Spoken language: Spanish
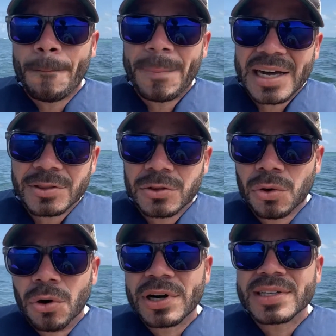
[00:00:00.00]

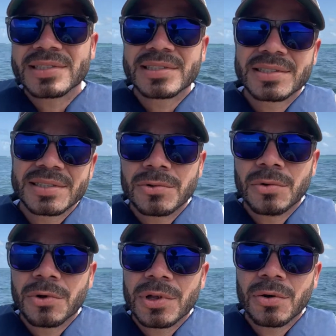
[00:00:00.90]
pastores,
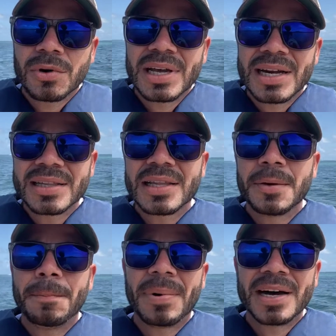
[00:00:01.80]
uno de los
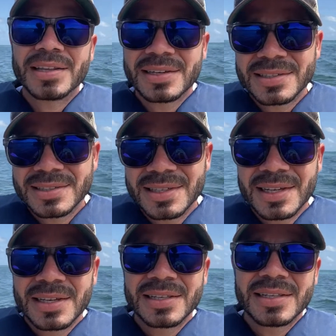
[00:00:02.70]
grandes padres
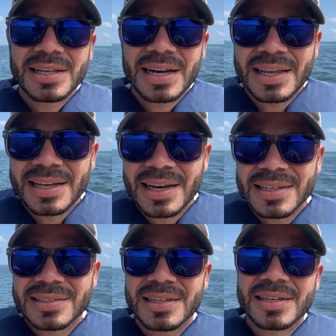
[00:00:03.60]
de la
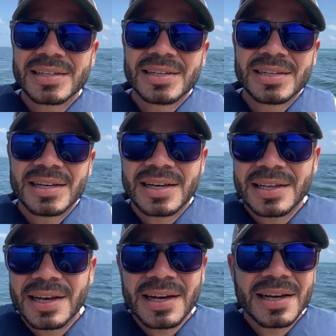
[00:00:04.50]
iglesia,
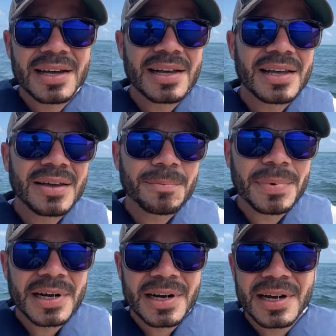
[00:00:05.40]
allá
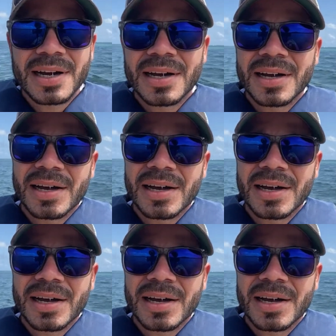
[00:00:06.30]
para